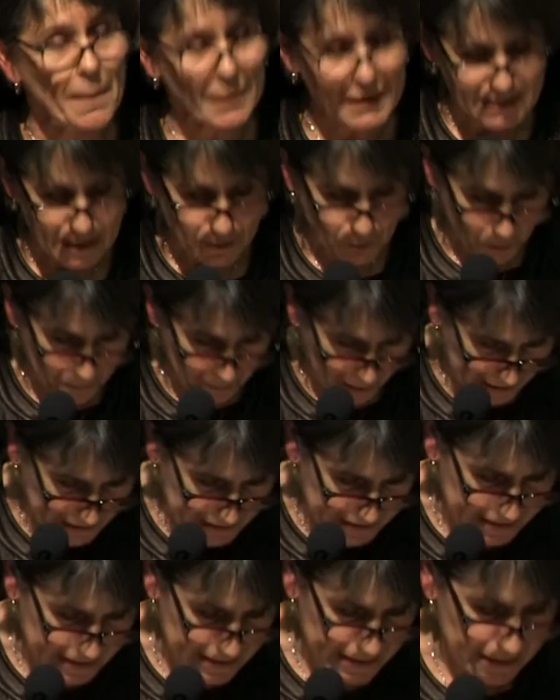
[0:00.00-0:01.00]
Après cette
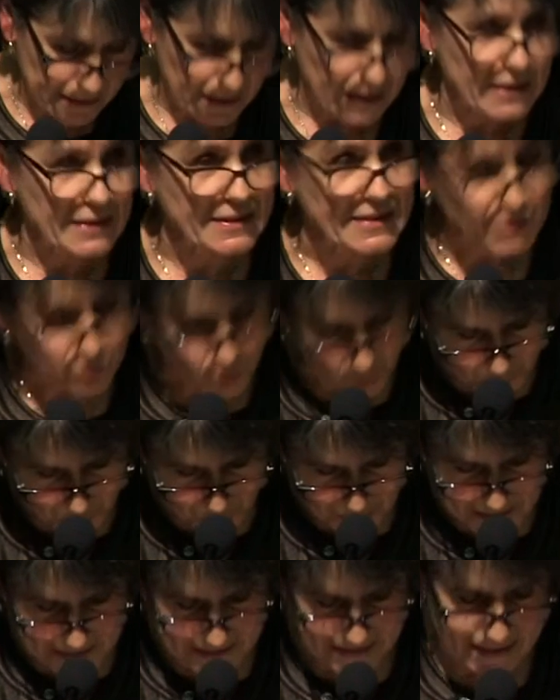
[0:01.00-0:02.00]
repartie, les discours
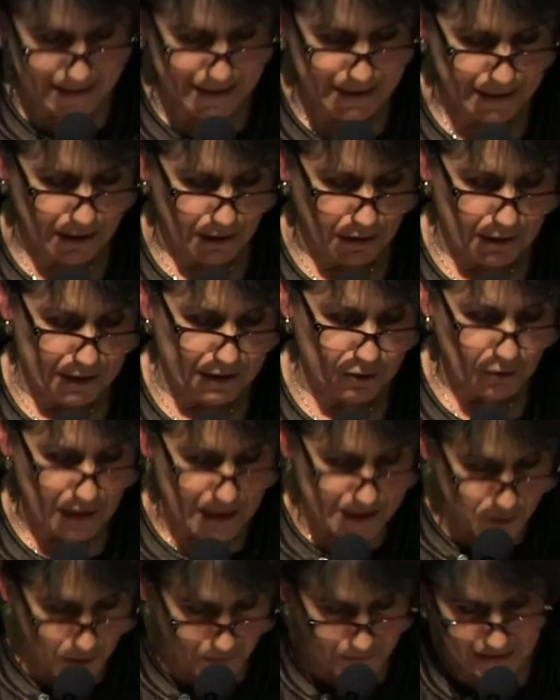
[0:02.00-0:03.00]
politiques, les
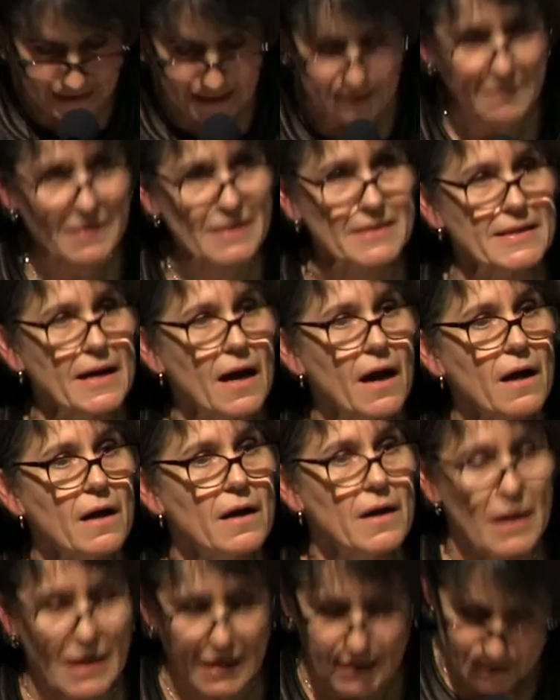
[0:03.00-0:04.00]
relations avec les médias,
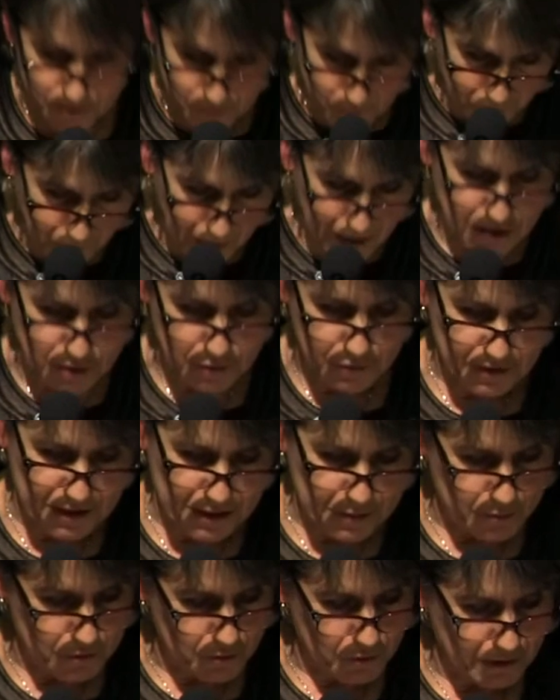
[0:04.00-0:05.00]
les ouvrages de
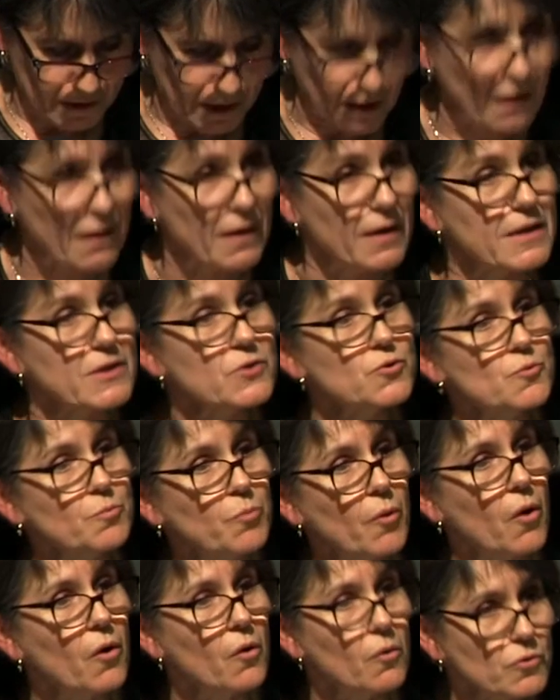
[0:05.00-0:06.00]
Philippe Seguin, les
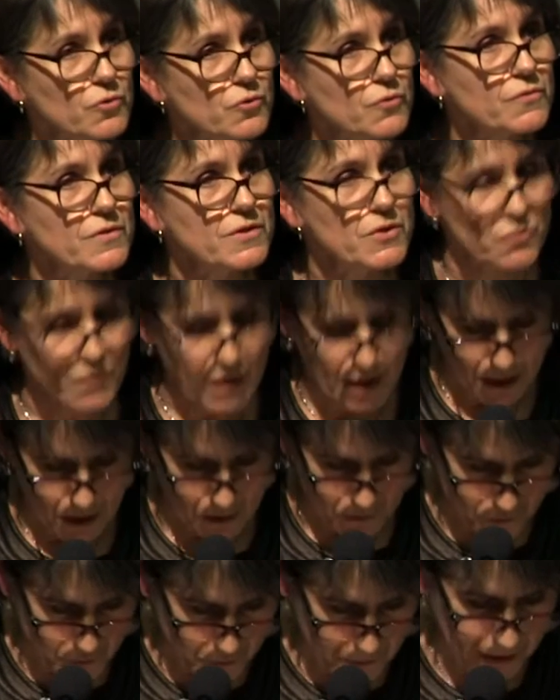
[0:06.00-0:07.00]
supports audiovisuels,
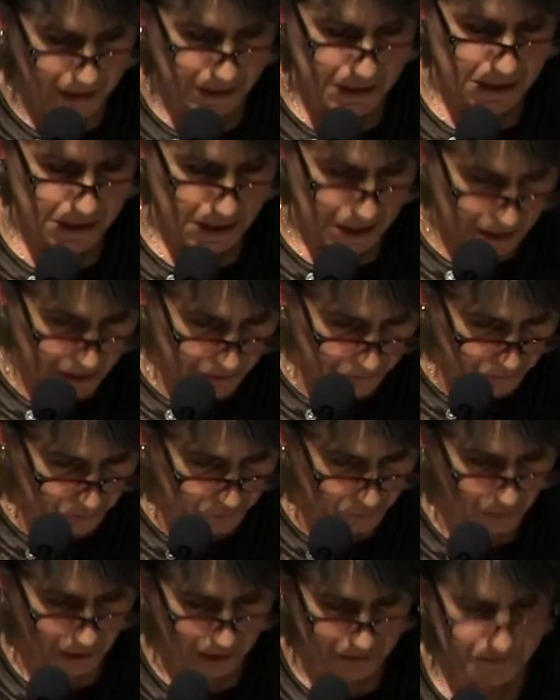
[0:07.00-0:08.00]
numériques et les
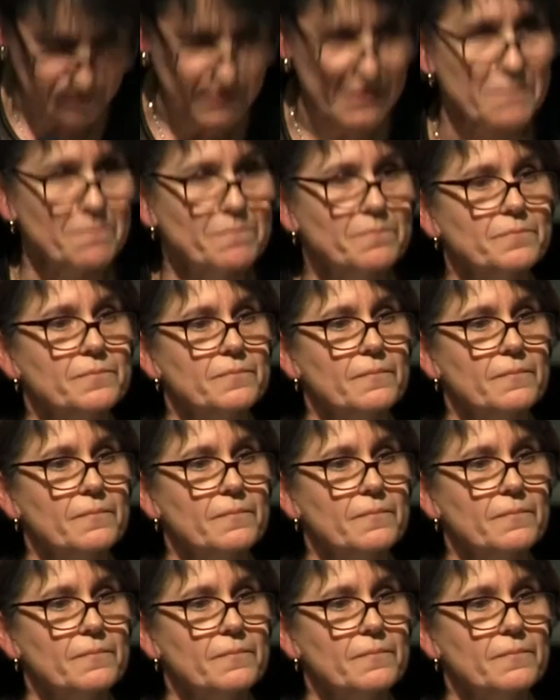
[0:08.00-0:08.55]
photographies.